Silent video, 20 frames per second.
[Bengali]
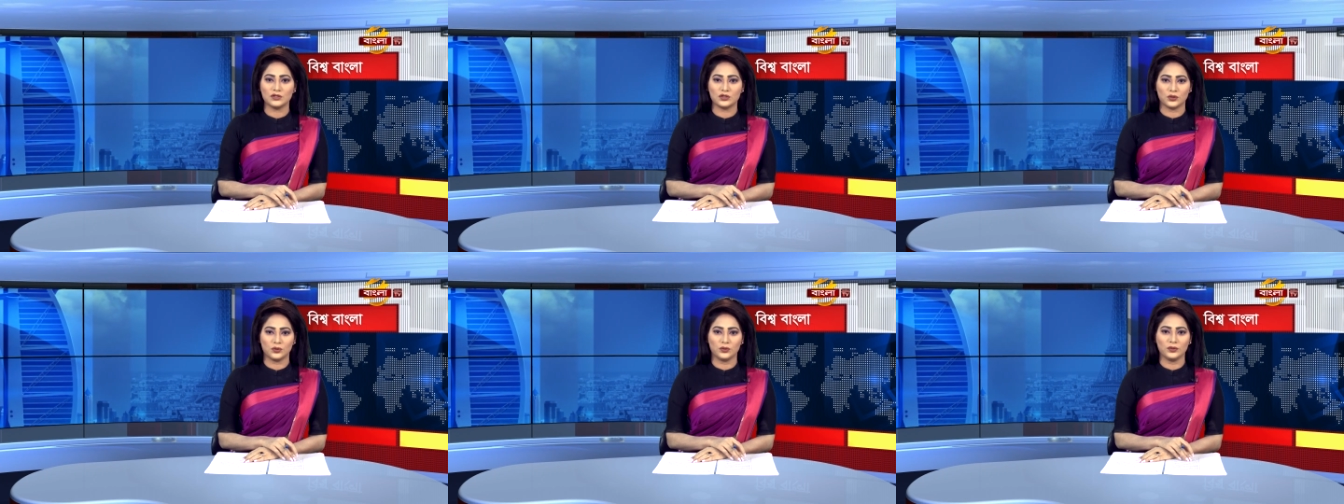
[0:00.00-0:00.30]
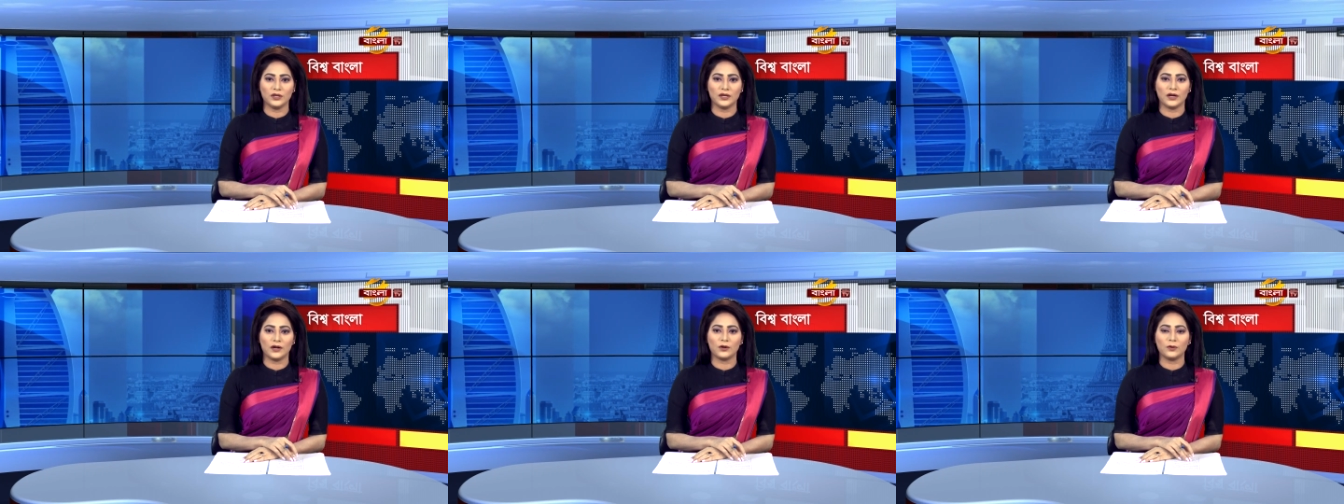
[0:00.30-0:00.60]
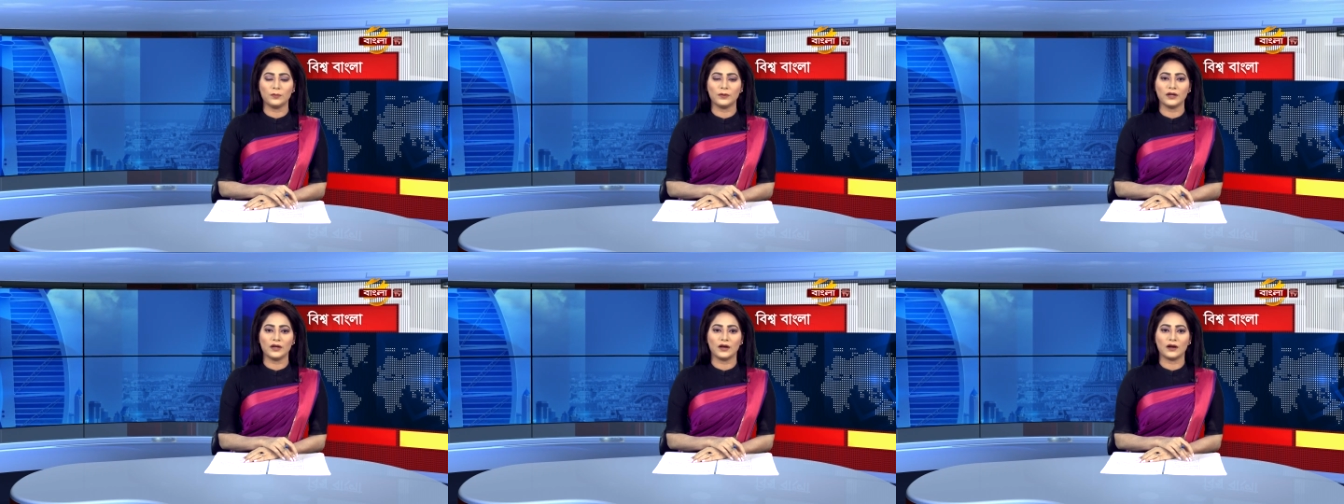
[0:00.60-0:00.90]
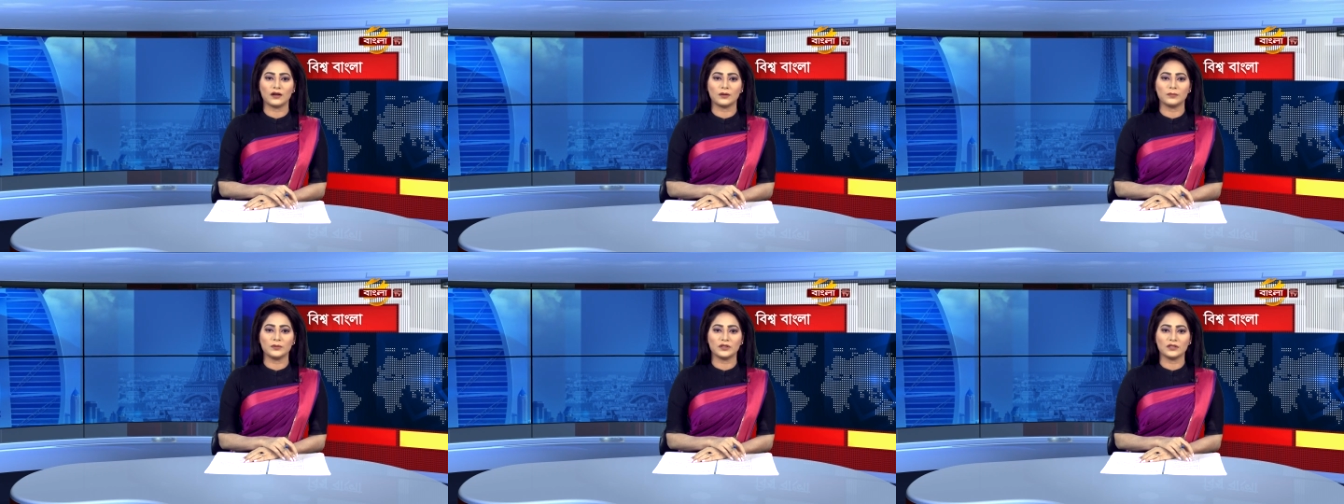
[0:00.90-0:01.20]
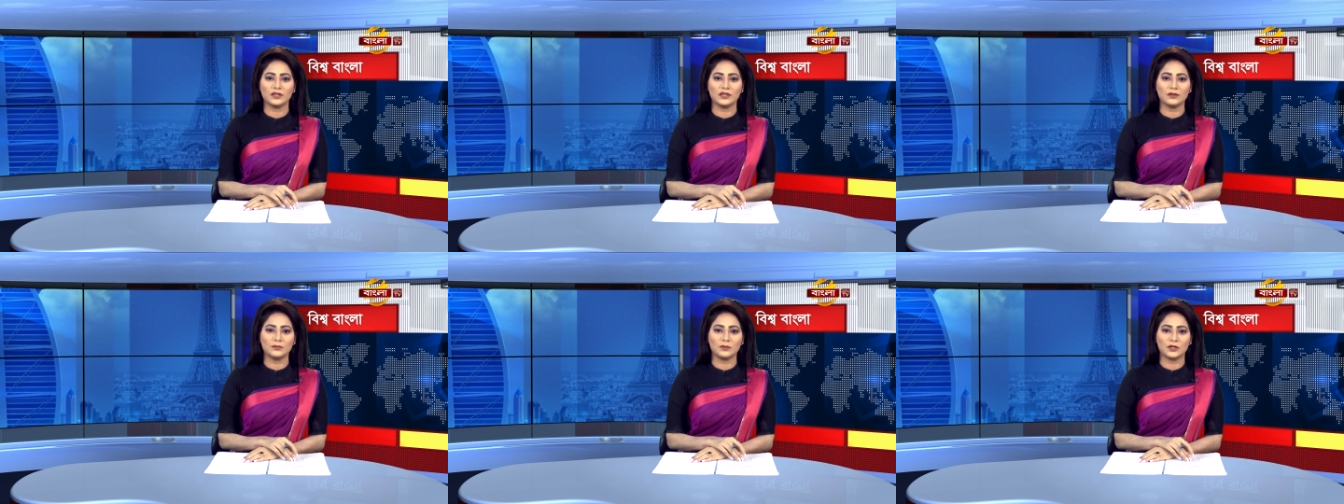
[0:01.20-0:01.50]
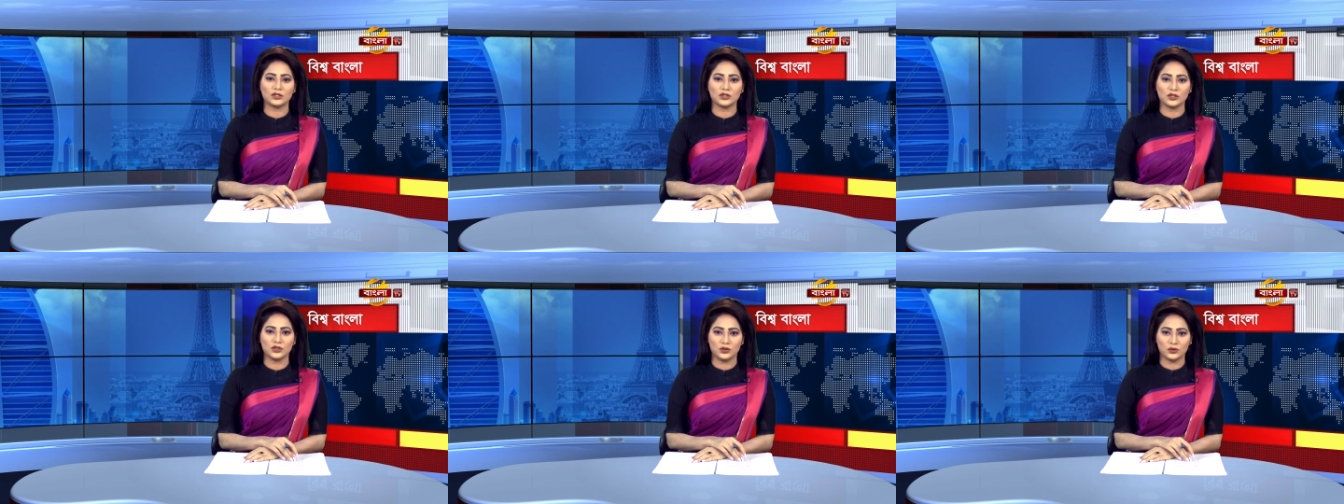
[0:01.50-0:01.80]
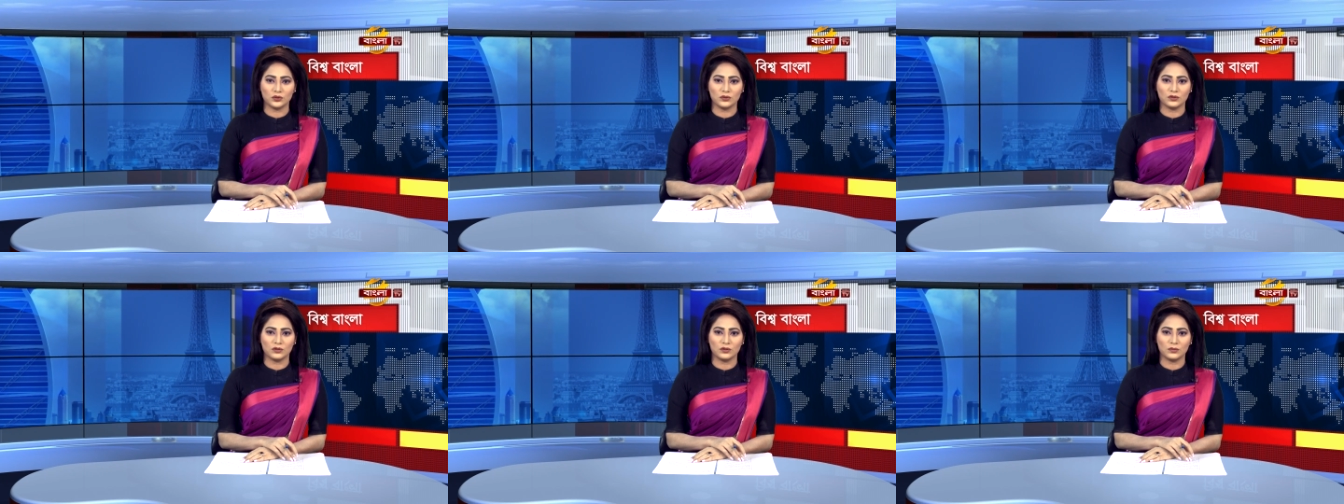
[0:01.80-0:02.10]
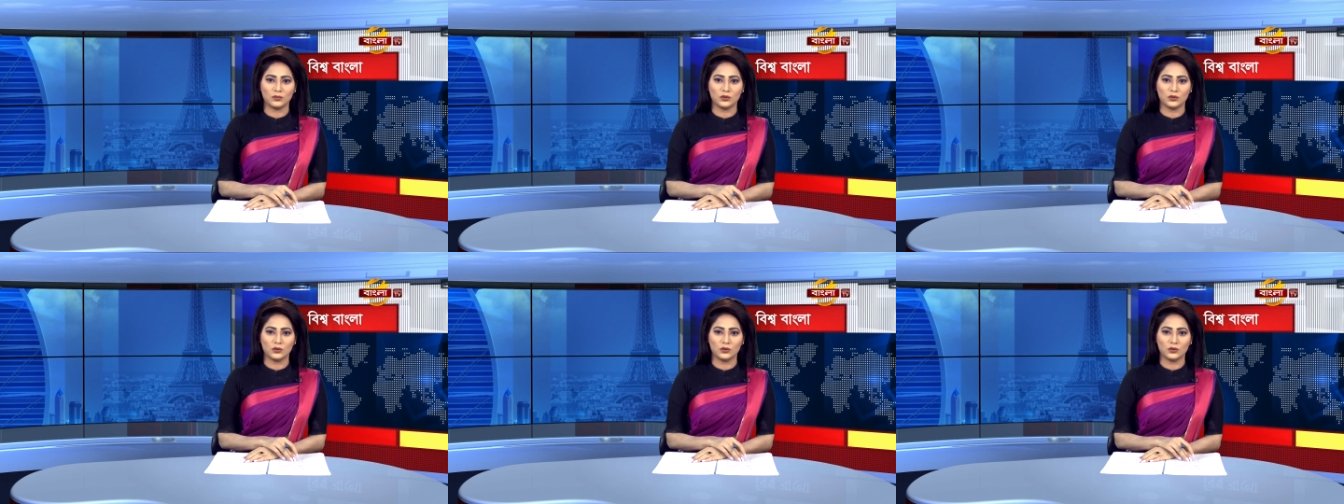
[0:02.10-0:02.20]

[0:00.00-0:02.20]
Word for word: সৌদি আরবে আগামী তিন মাসের জন্য